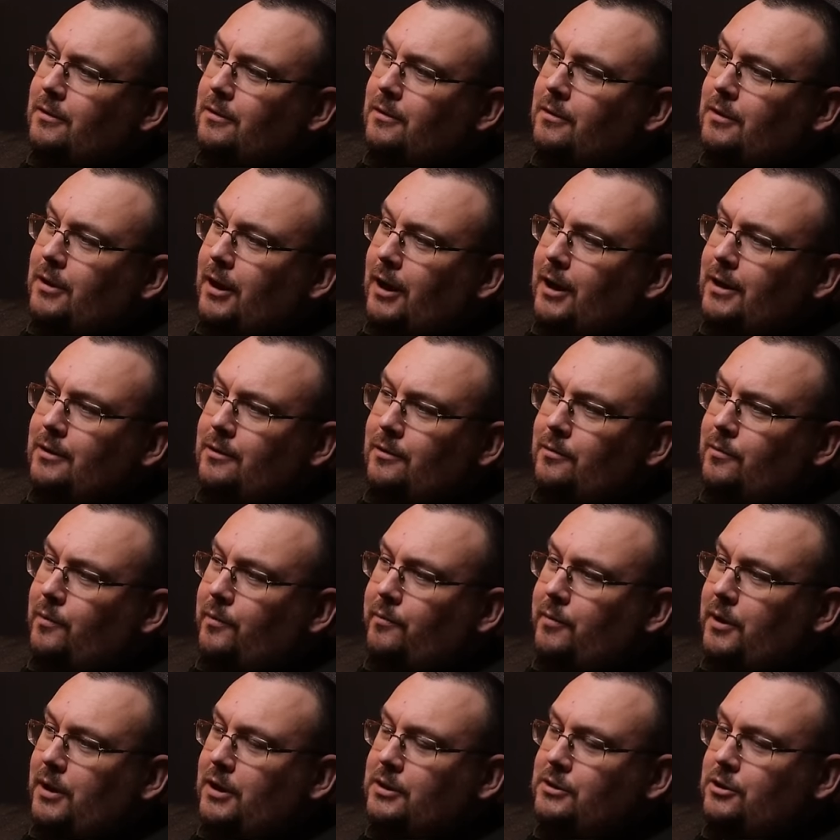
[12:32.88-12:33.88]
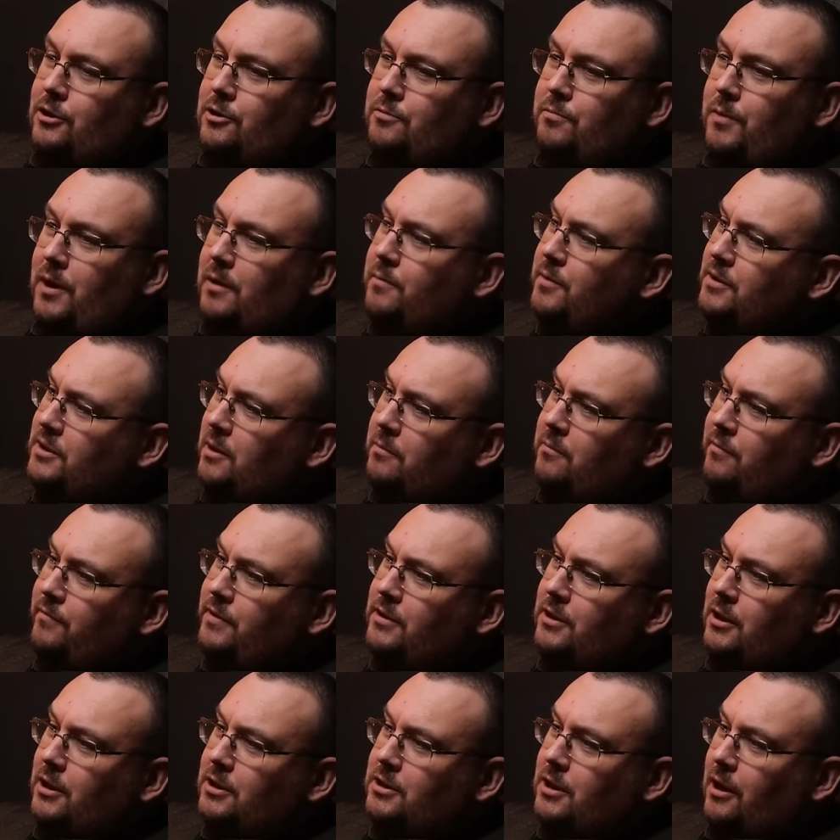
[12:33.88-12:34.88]
Tak? No bo my jesteśmy jakby
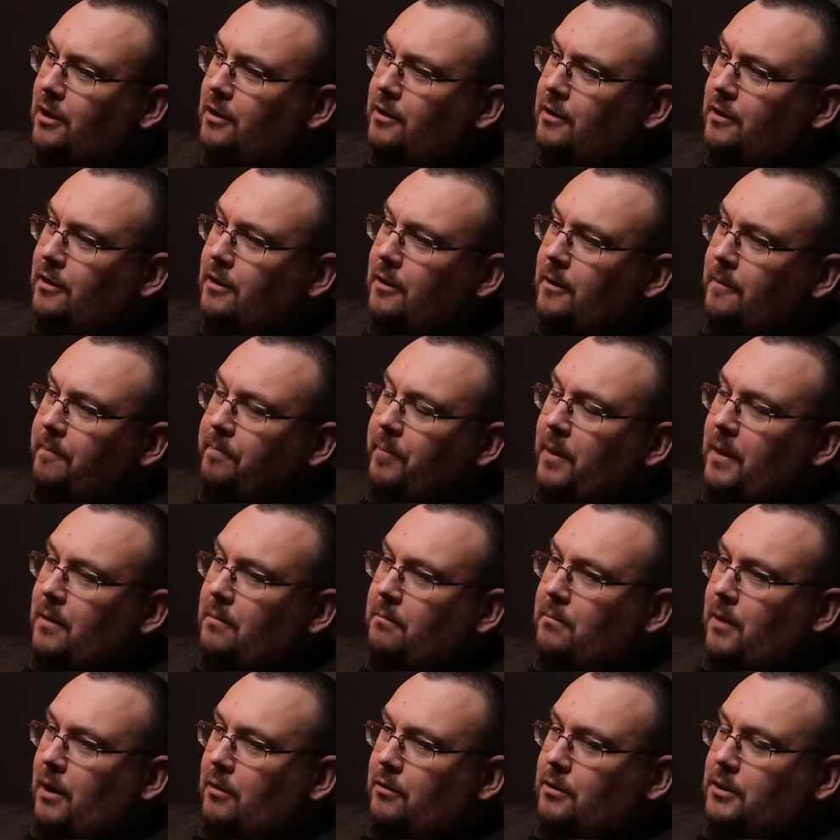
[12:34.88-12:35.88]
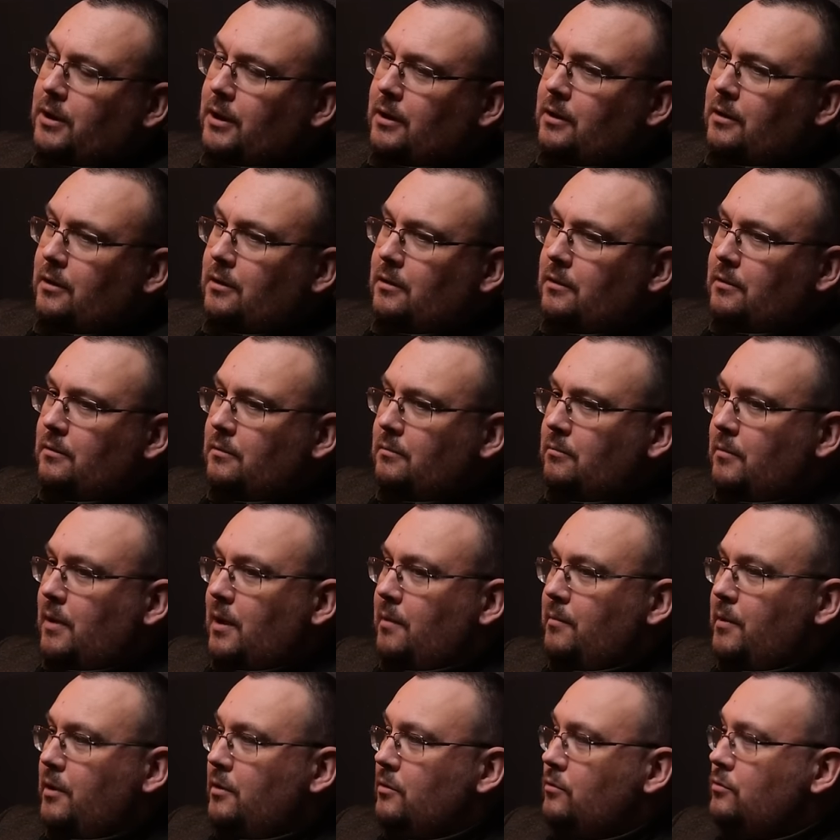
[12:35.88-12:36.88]
samowystarczalni. Mało tego,
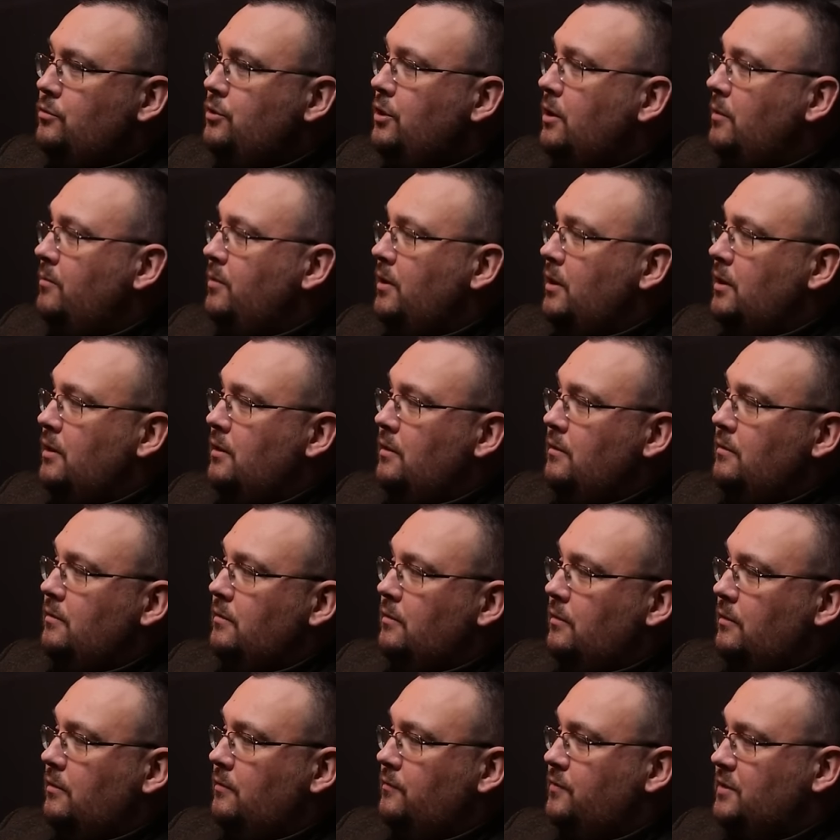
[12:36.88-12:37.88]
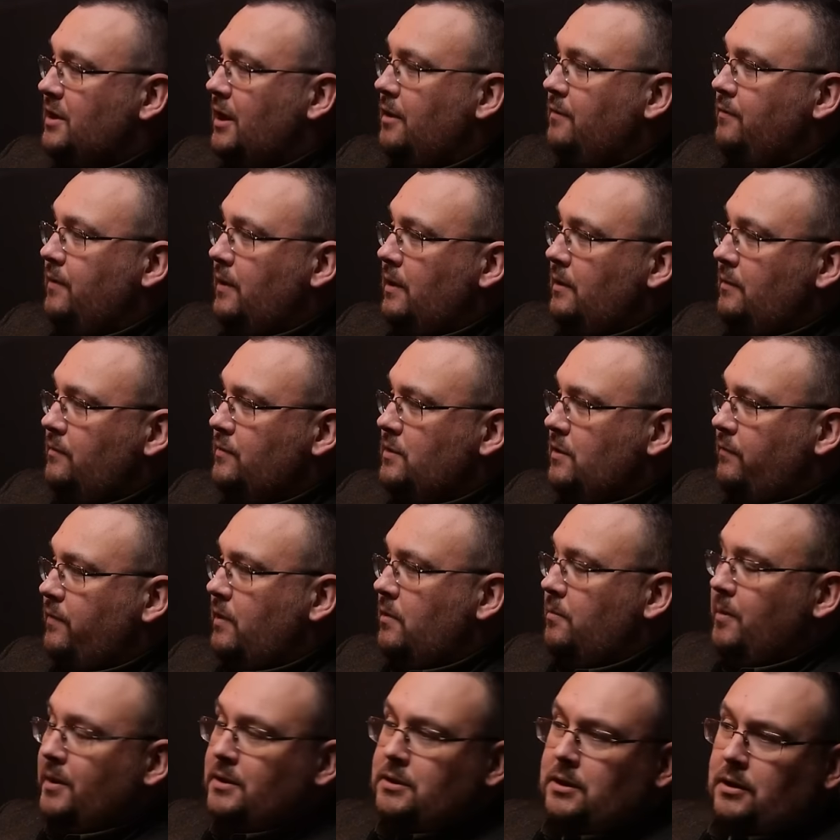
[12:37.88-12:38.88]
mamy u siebie y, w sejfach, w
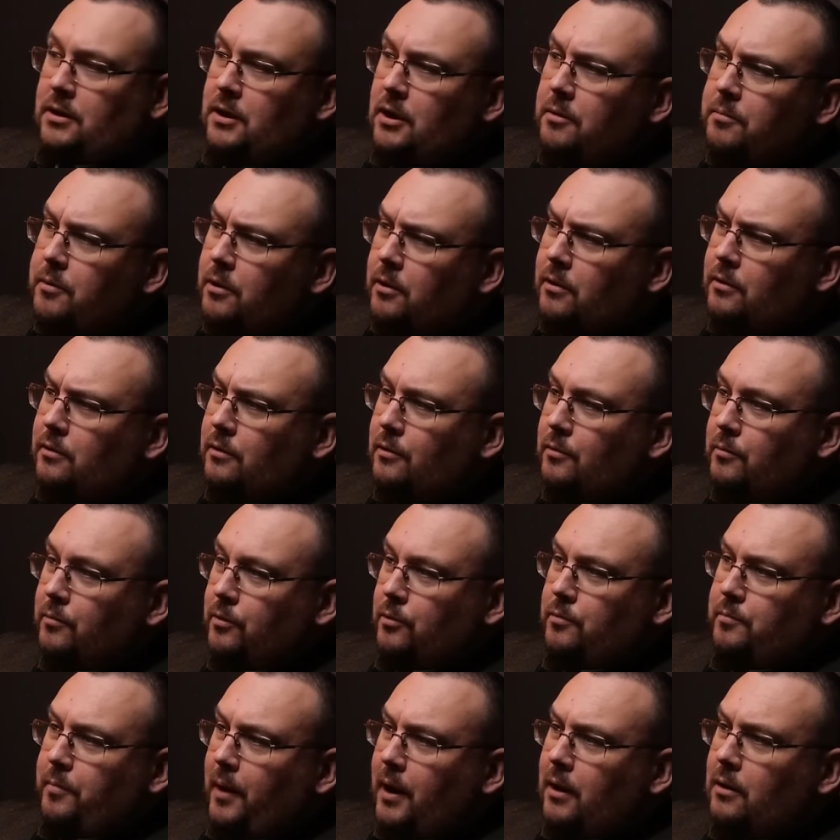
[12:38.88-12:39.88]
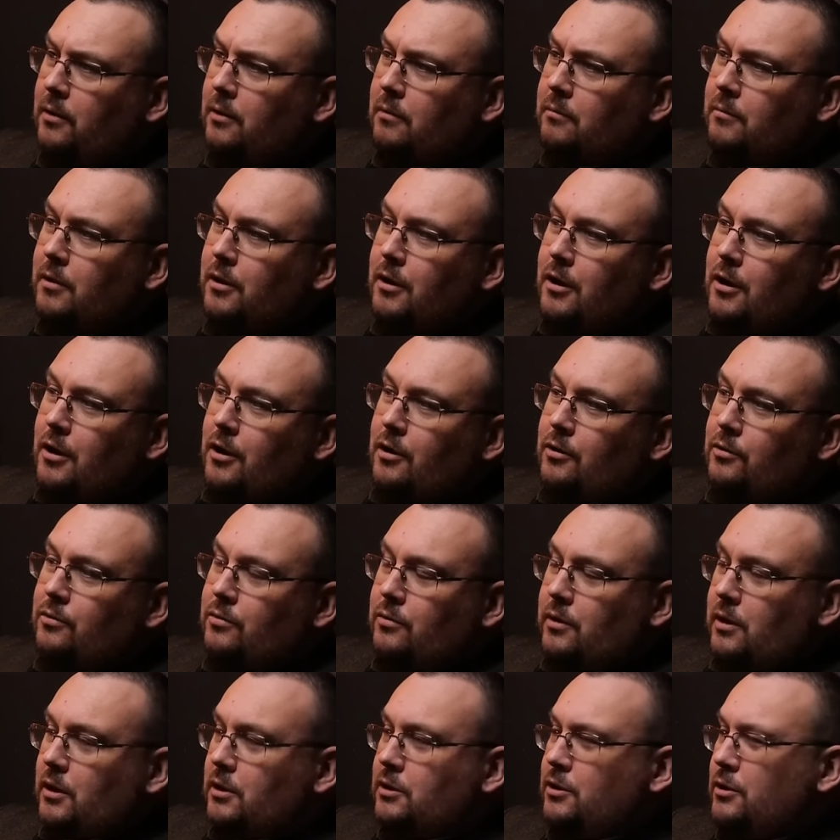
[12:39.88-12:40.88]
szefach pancernych broń, broń palną,
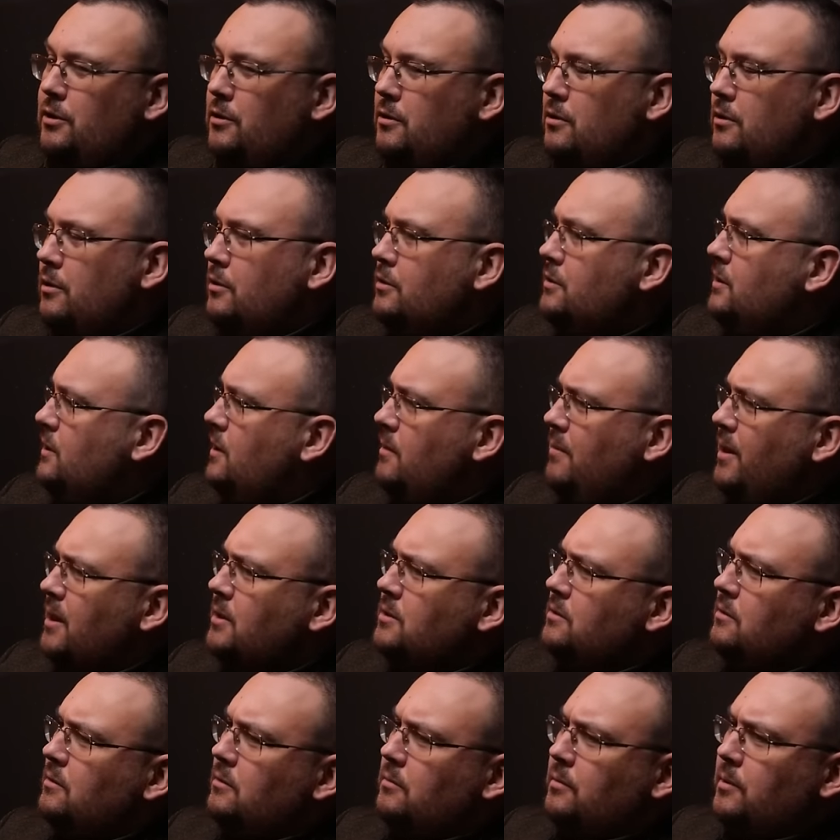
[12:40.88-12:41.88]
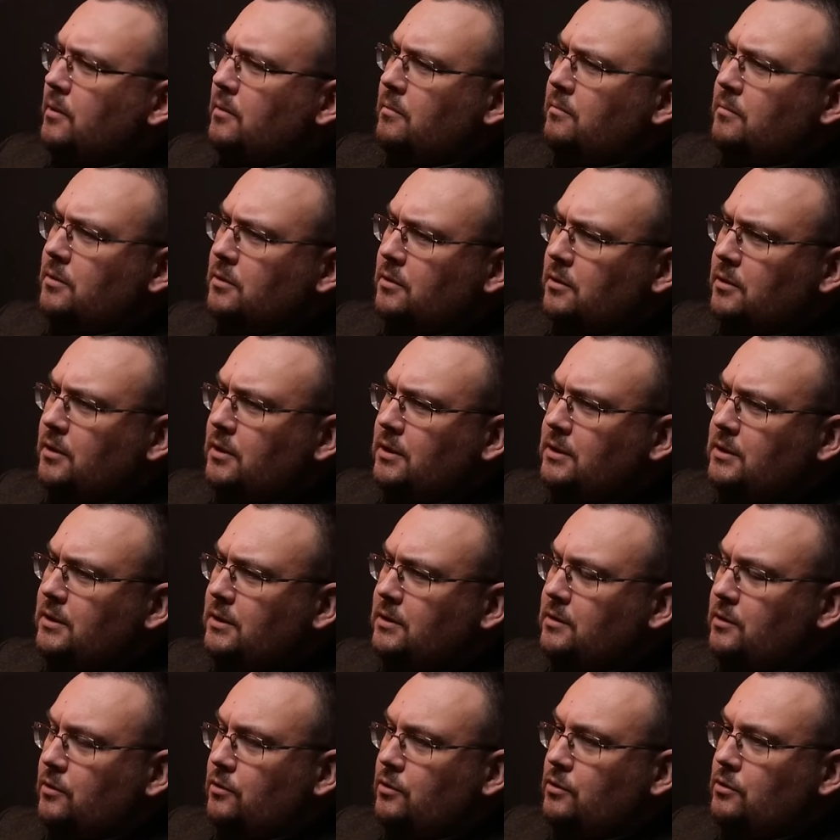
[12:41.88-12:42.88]
której ci okolodzy nie bardzo lubią, bo to
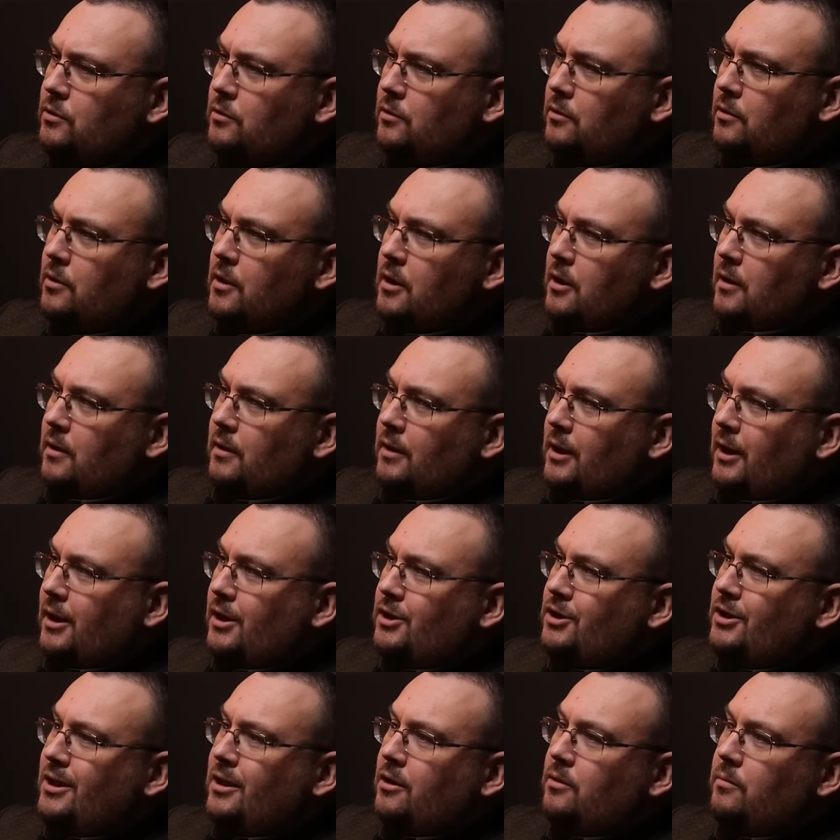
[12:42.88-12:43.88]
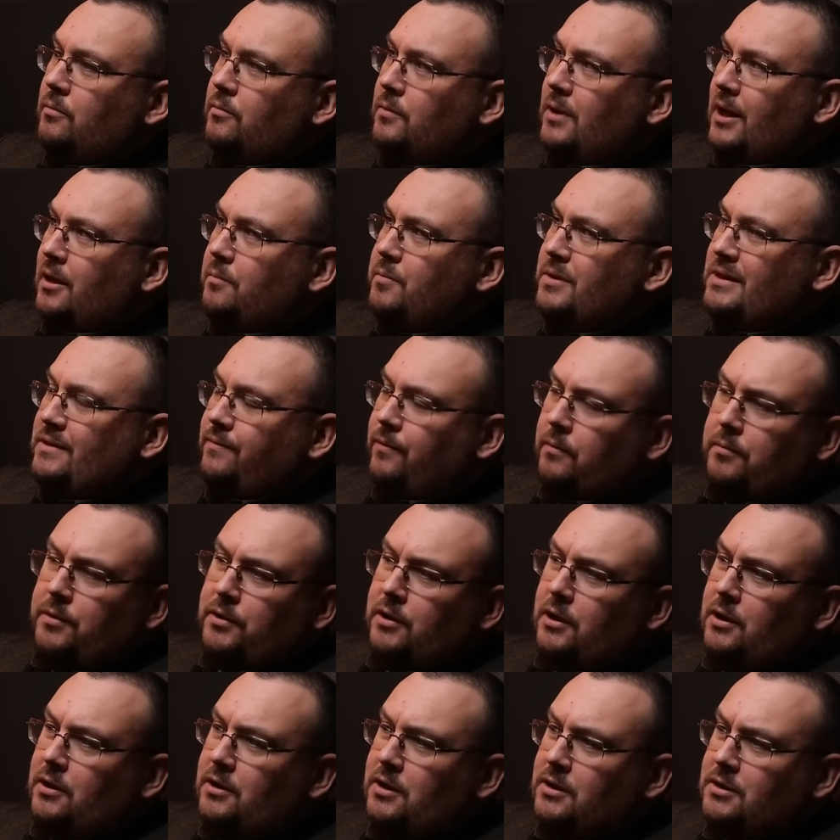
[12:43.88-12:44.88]
jest coś, co daje ci taką jakby
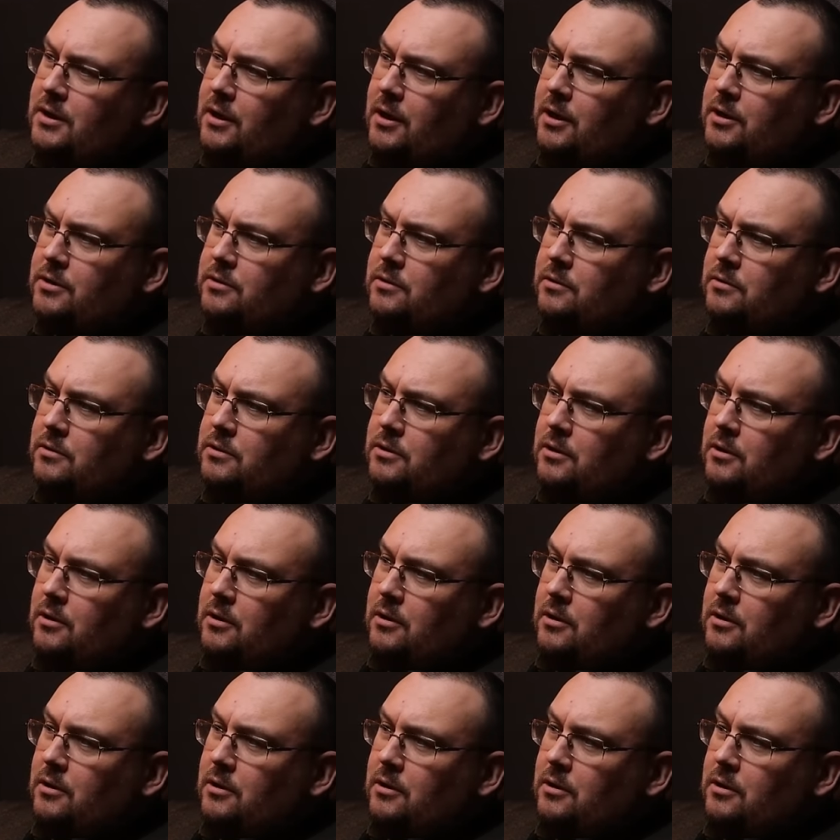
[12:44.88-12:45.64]
swobodę i niezależność.